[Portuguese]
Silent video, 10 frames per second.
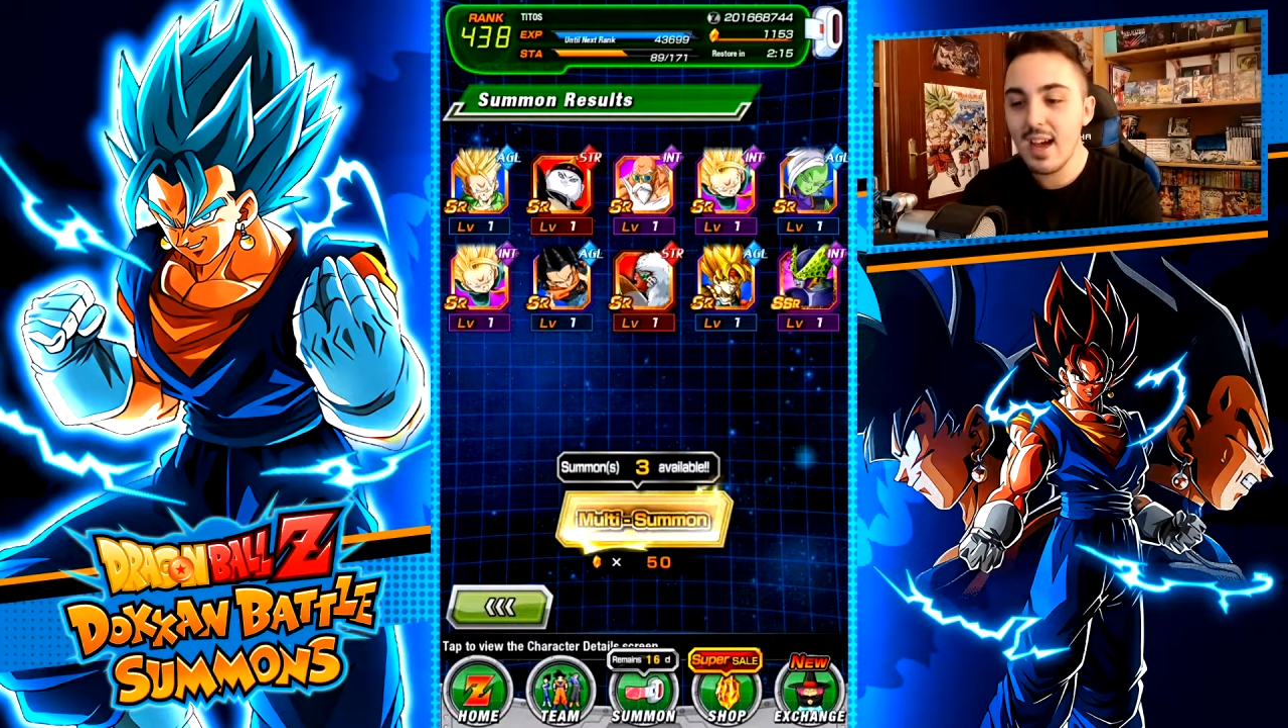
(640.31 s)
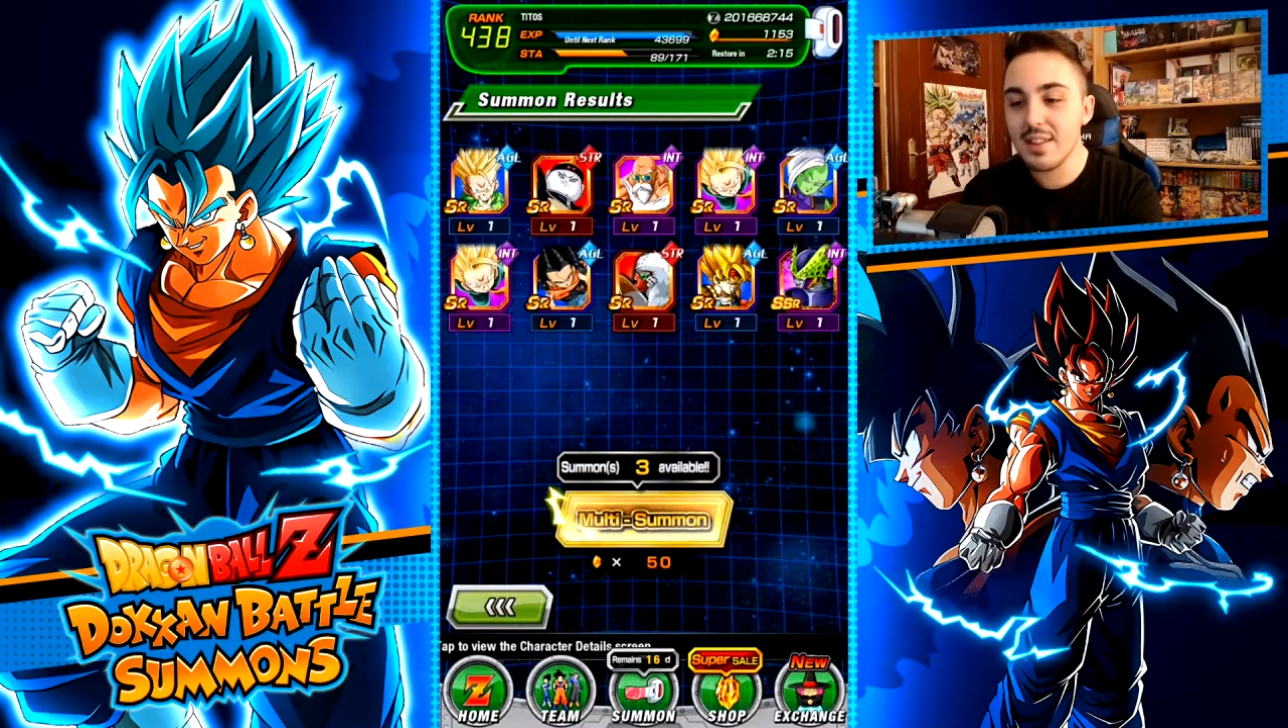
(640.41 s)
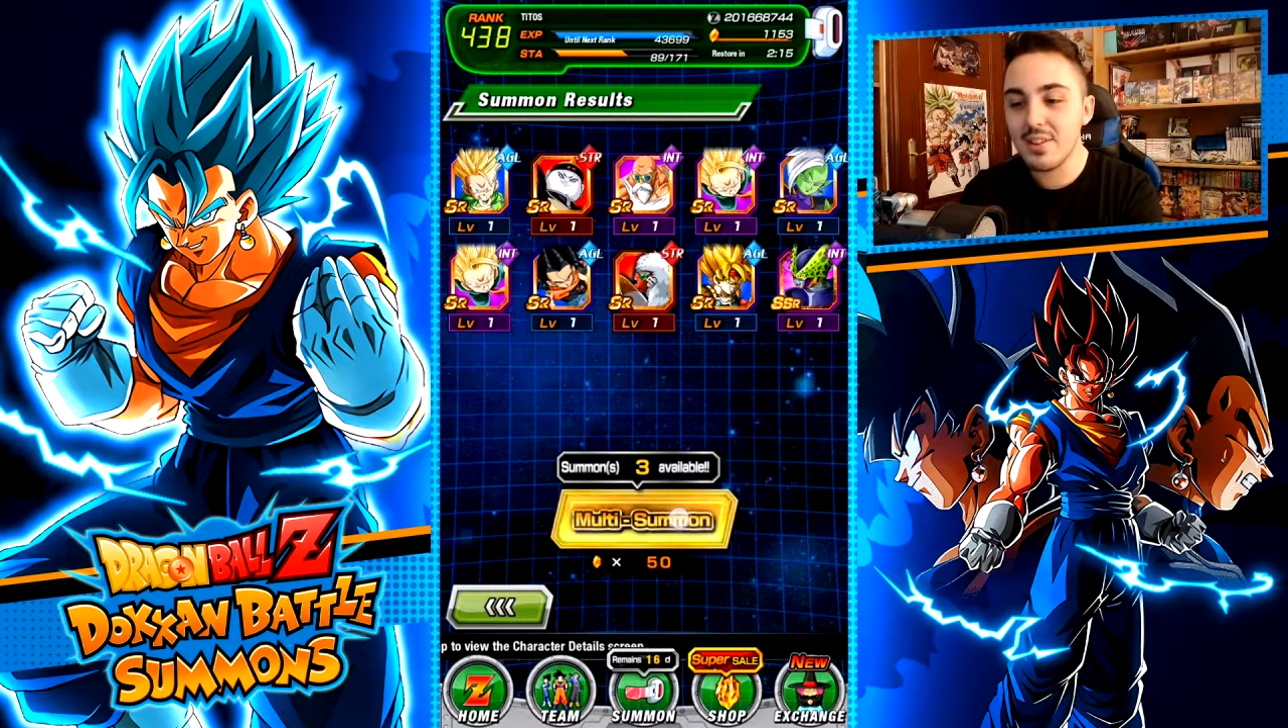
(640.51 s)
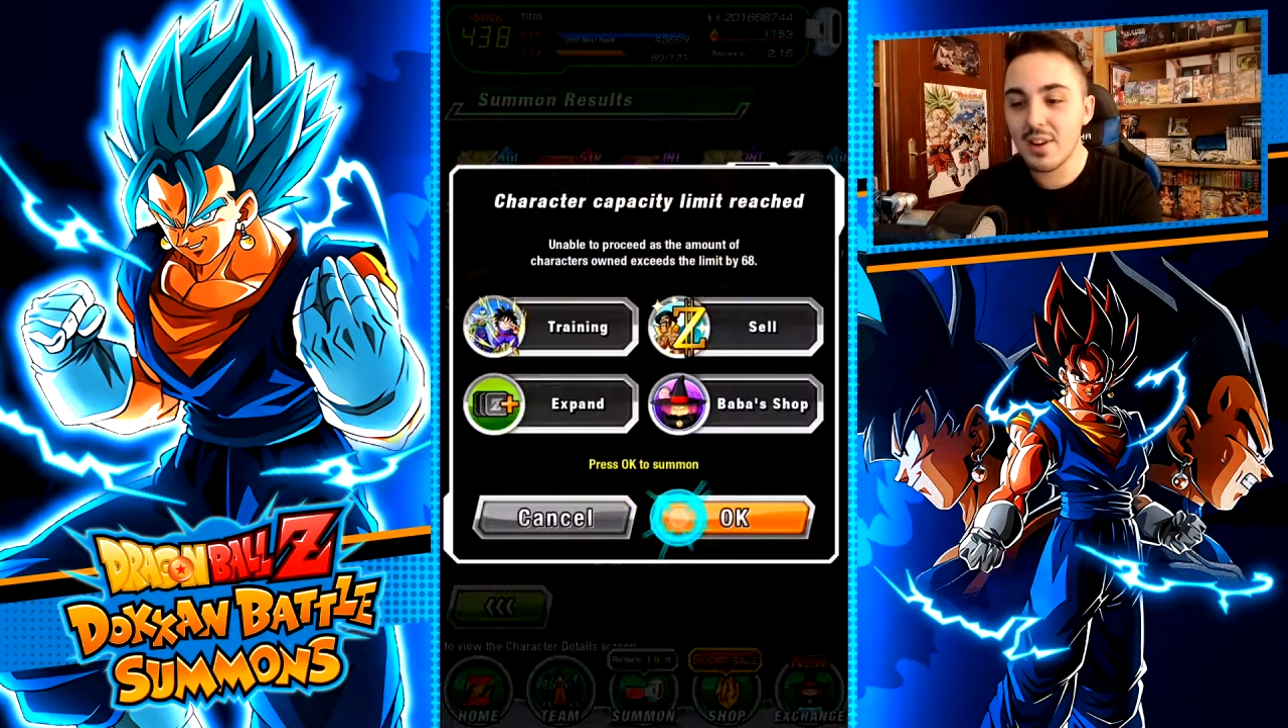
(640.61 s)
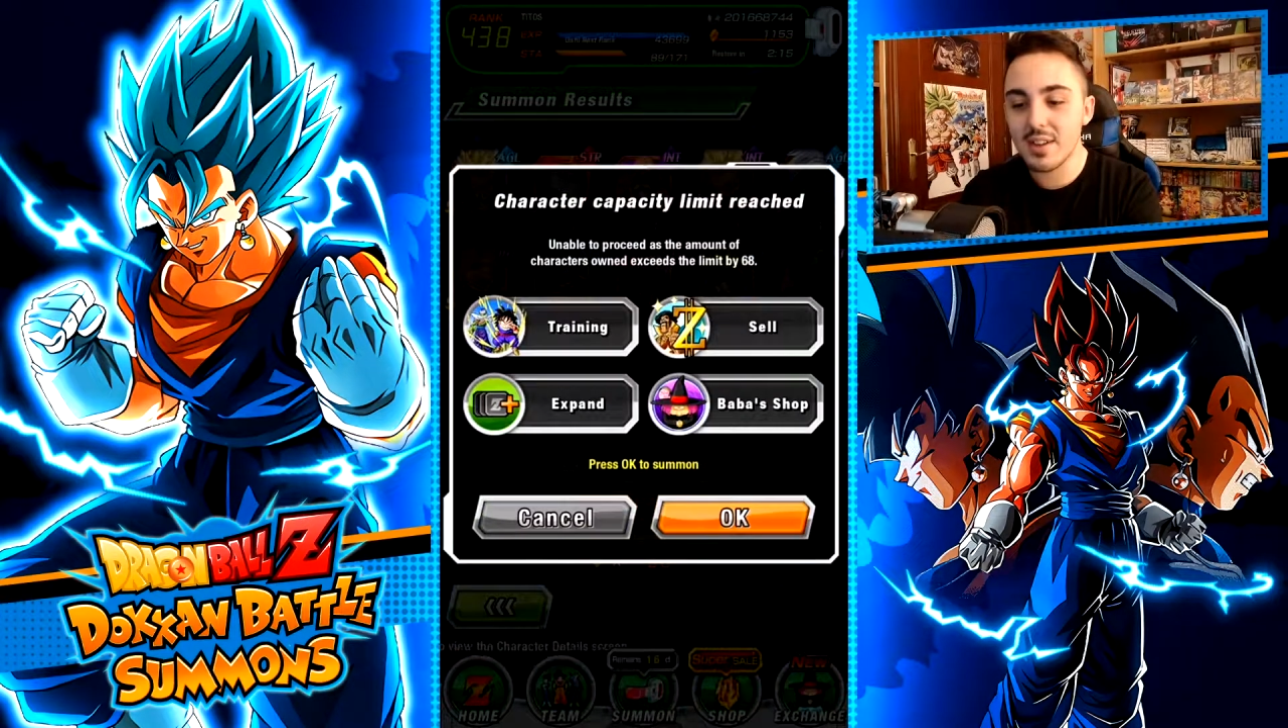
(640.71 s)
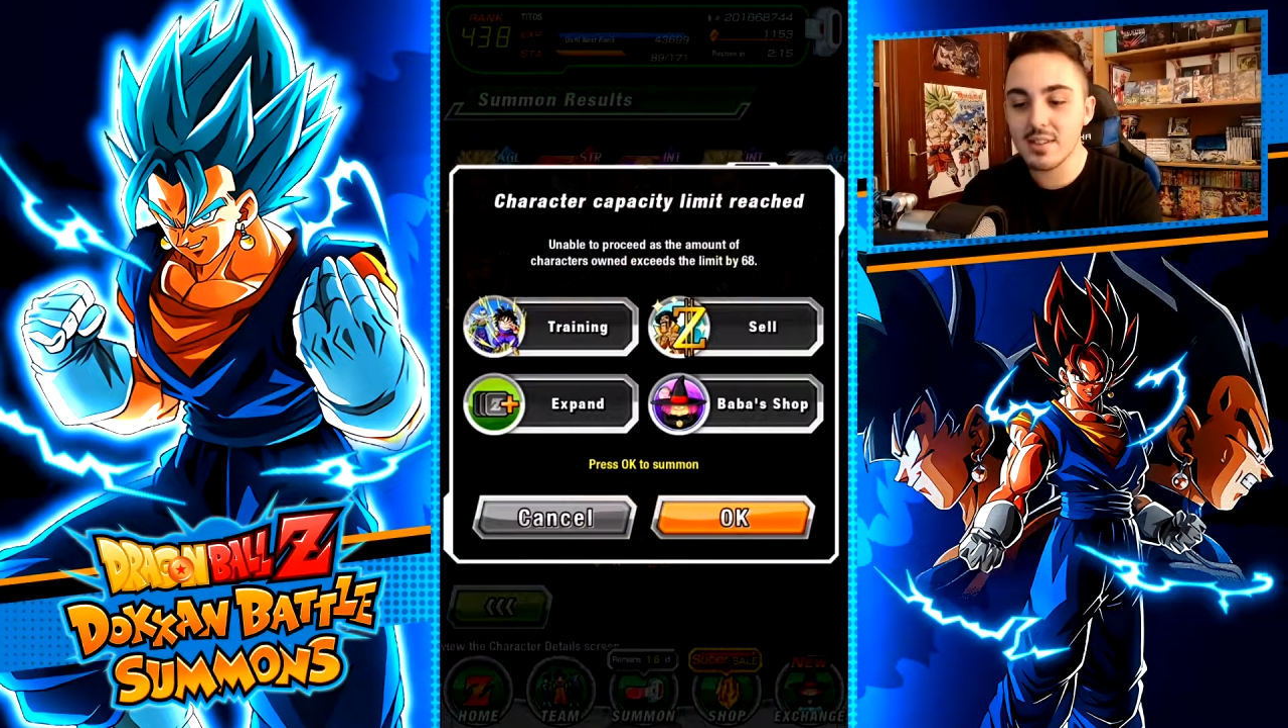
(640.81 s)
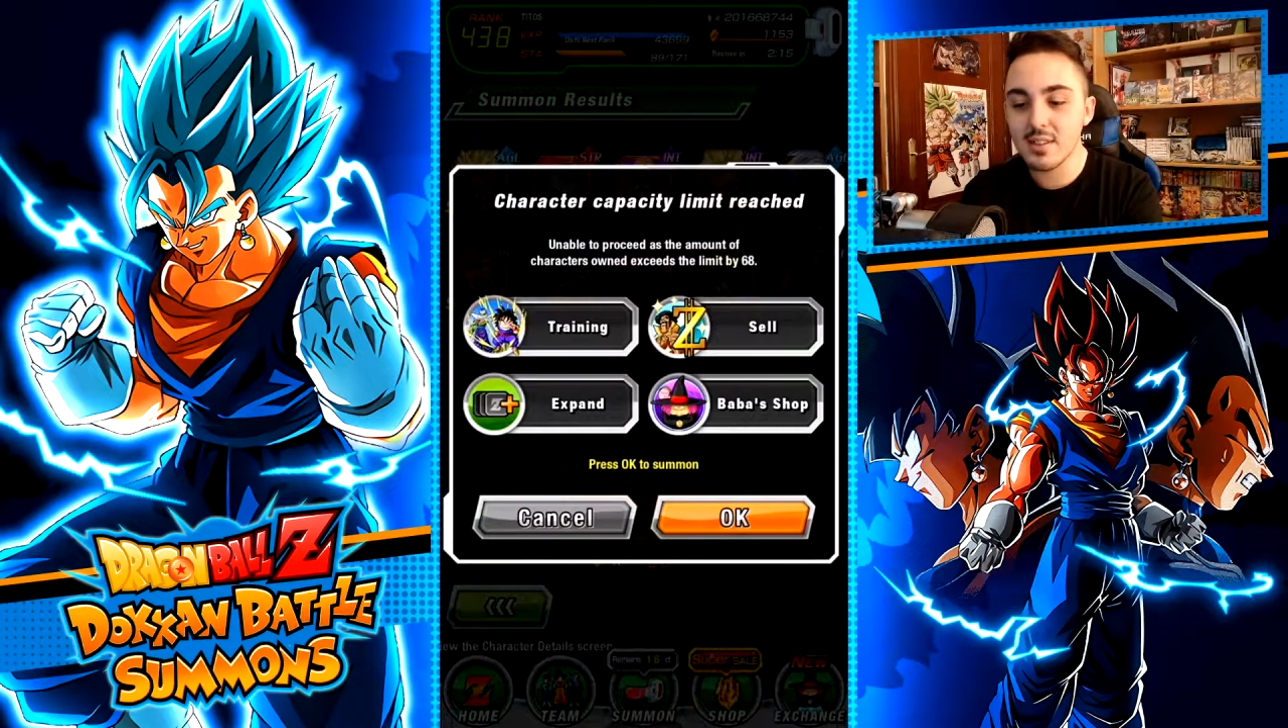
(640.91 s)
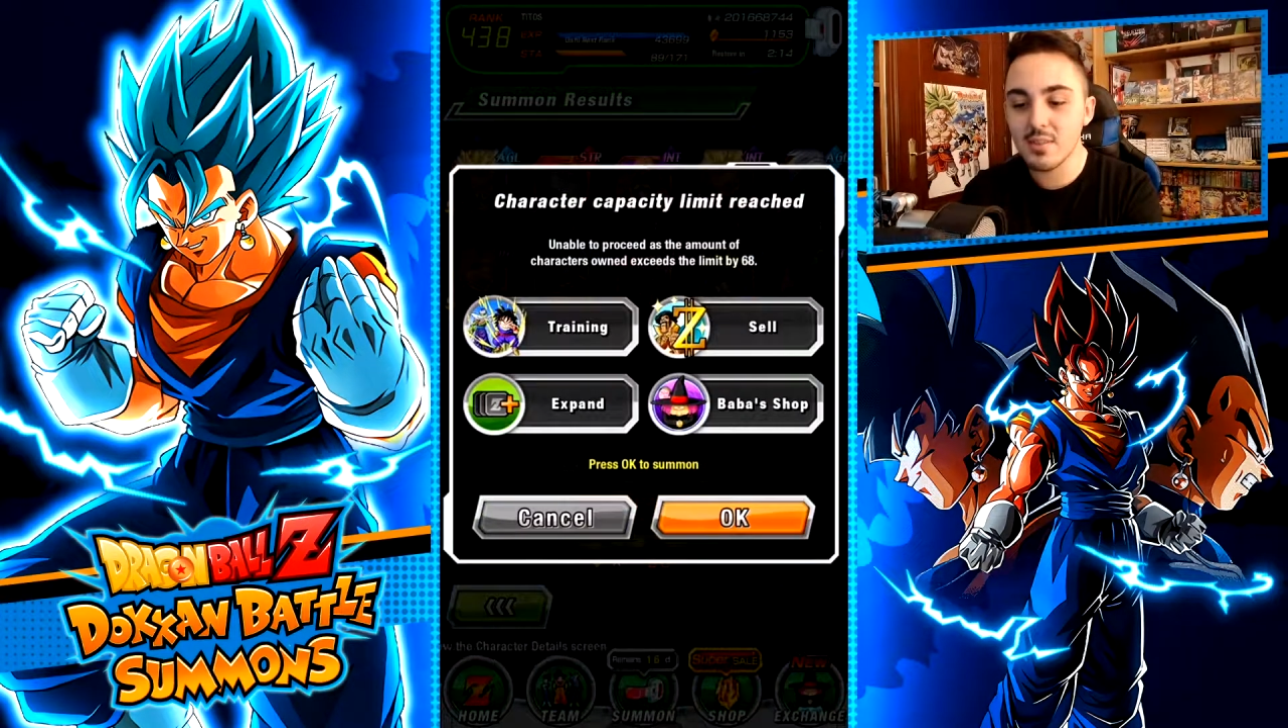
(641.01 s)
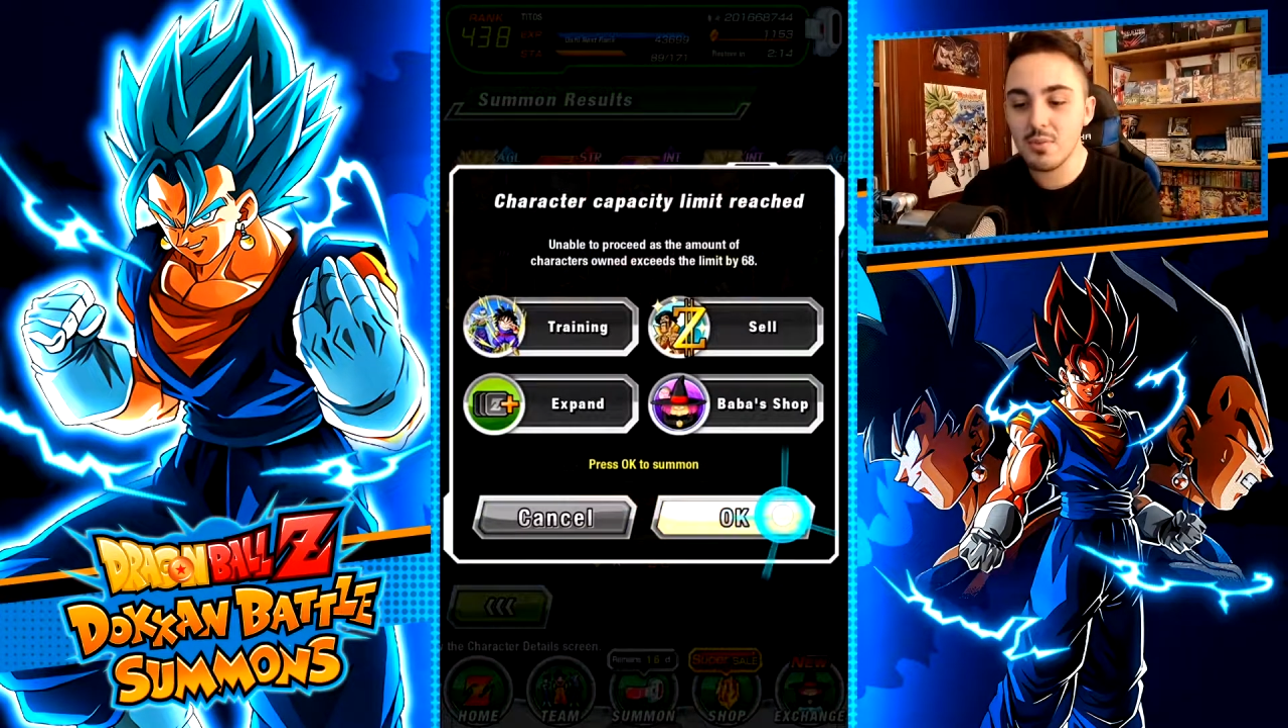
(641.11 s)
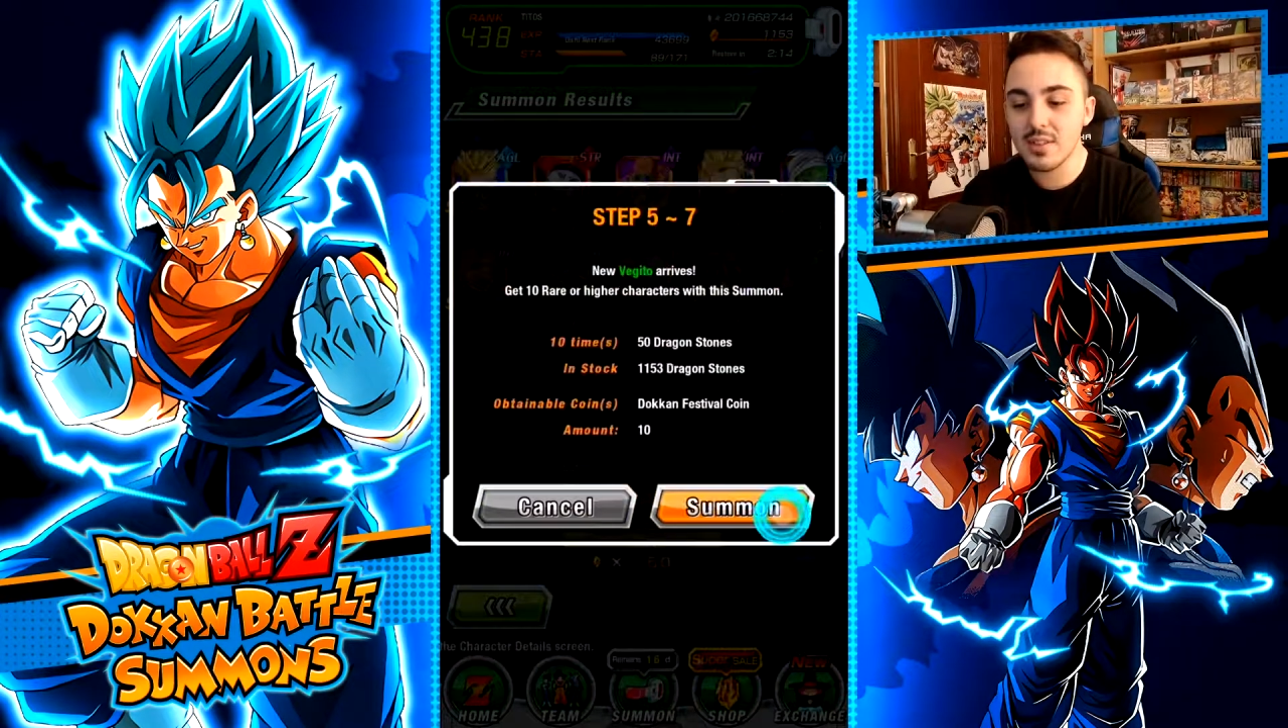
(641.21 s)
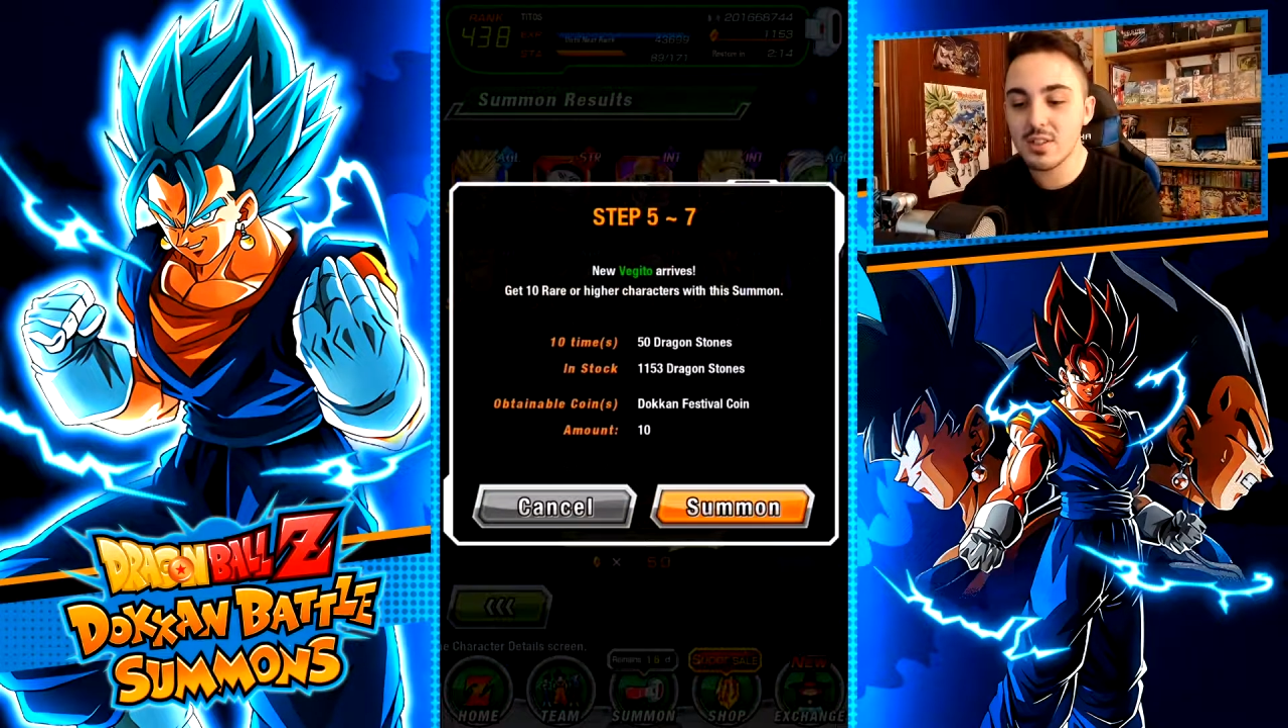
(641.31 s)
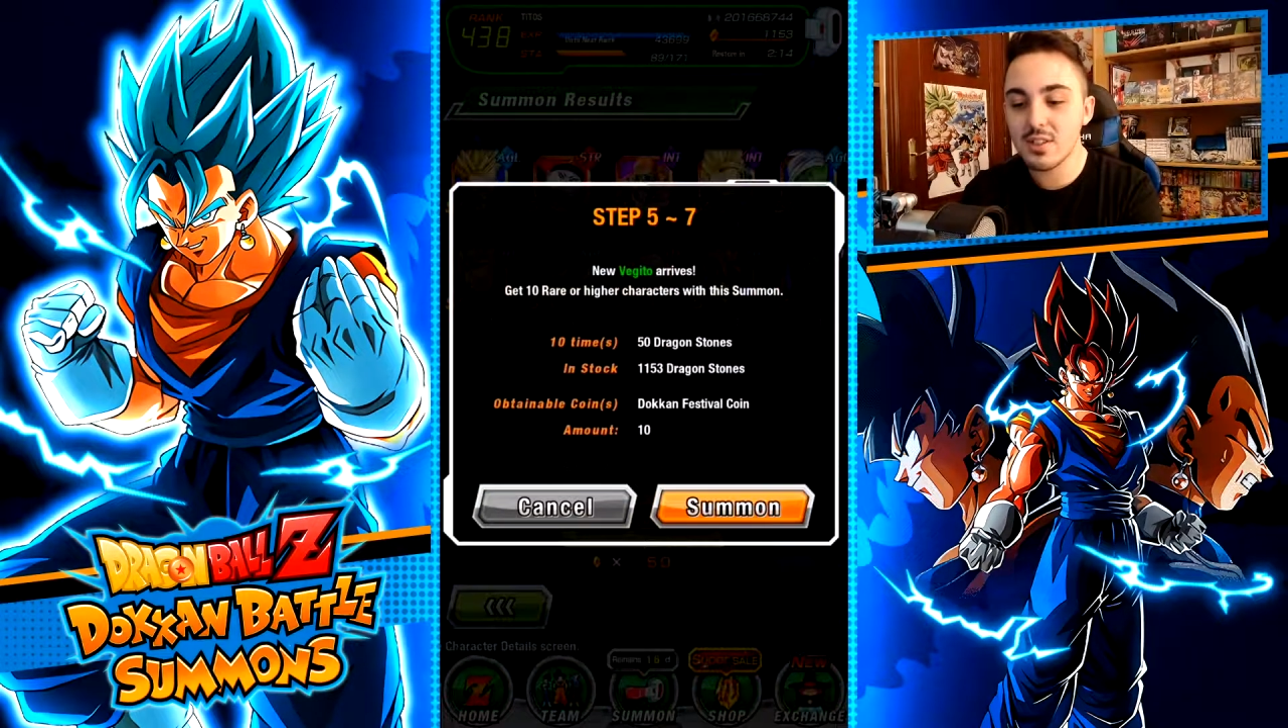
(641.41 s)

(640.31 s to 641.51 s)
Adoro estas multis